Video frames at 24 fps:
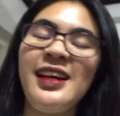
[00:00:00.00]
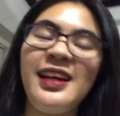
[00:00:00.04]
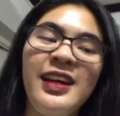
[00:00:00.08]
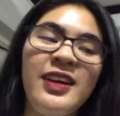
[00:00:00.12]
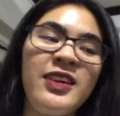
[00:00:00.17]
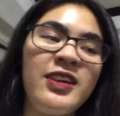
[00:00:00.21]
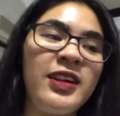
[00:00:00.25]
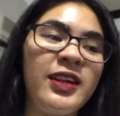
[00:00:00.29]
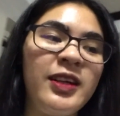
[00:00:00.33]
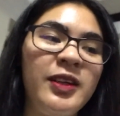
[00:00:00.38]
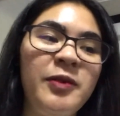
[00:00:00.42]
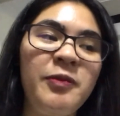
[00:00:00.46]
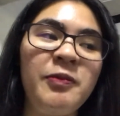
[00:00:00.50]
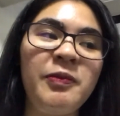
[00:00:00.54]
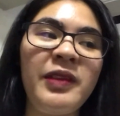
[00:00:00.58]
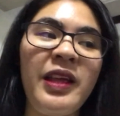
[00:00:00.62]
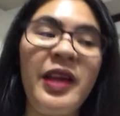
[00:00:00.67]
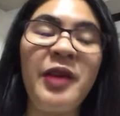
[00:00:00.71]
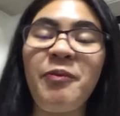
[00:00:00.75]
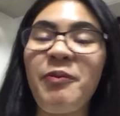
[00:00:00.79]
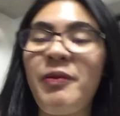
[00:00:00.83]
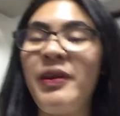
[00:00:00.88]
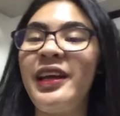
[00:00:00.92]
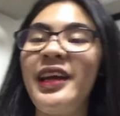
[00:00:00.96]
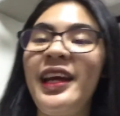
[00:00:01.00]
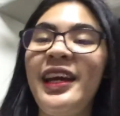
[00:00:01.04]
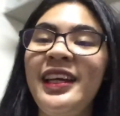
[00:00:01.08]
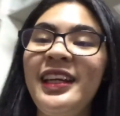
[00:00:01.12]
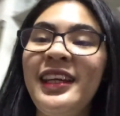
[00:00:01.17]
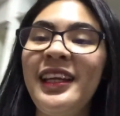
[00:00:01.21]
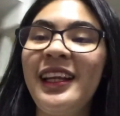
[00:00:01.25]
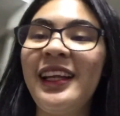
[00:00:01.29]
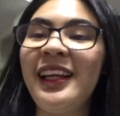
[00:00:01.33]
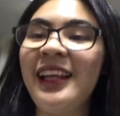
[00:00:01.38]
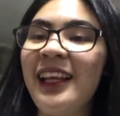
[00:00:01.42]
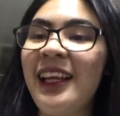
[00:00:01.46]
um, naibigay
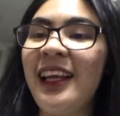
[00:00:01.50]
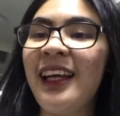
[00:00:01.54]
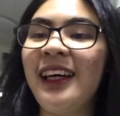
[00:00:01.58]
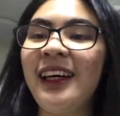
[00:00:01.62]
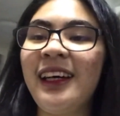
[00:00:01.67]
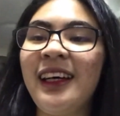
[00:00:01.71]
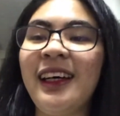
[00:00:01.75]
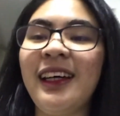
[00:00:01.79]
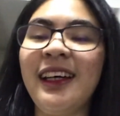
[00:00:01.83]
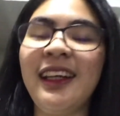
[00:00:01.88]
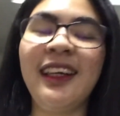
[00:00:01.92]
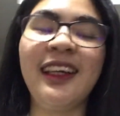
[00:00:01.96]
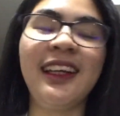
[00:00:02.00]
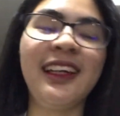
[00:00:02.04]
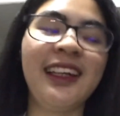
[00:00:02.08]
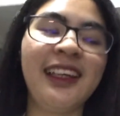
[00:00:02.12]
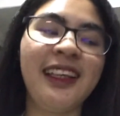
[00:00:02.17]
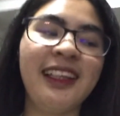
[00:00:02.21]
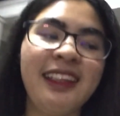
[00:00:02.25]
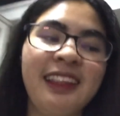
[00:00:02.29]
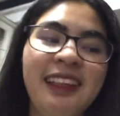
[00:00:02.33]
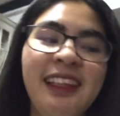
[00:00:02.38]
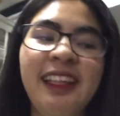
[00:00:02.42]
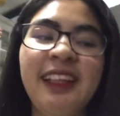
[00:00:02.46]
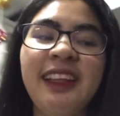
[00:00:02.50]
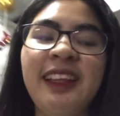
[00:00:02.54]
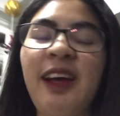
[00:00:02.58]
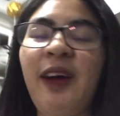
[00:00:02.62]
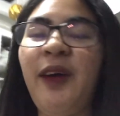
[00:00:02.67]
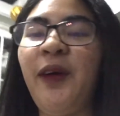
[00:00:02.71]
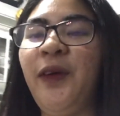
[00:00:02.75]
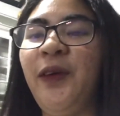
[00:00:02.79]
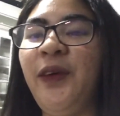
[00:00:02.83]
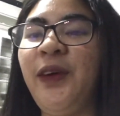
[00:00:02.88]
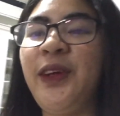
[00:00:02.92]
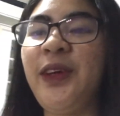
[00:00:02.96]
na nila tita
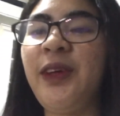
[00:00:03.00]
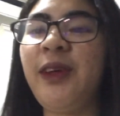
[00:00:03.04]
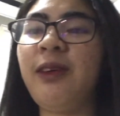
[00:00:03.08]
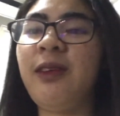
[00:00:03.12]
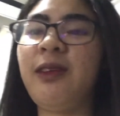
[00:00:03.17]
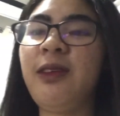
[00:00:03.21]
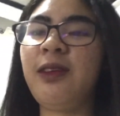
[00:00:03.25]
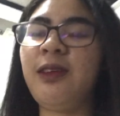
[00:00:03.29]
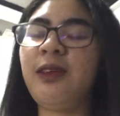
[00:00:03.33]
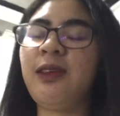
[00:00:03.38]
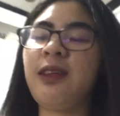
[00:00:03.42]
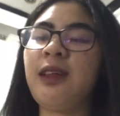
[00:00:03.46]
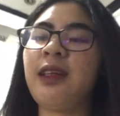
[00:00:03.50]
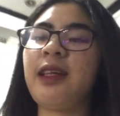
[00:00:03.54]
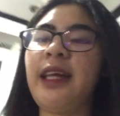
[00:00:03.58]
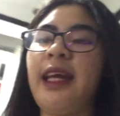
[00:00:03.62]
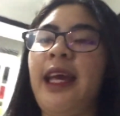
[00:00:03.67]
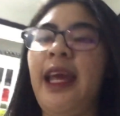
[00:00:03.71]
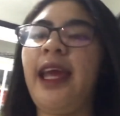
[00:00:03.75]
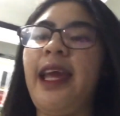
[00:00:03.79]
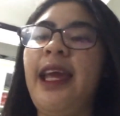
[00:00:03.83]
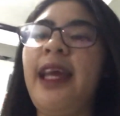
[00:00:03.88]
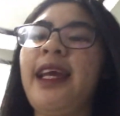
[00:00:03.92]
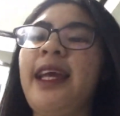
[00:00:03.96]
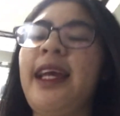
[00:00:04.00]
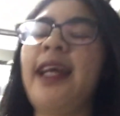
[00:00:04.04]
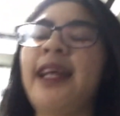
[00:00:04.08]
ko yung cake.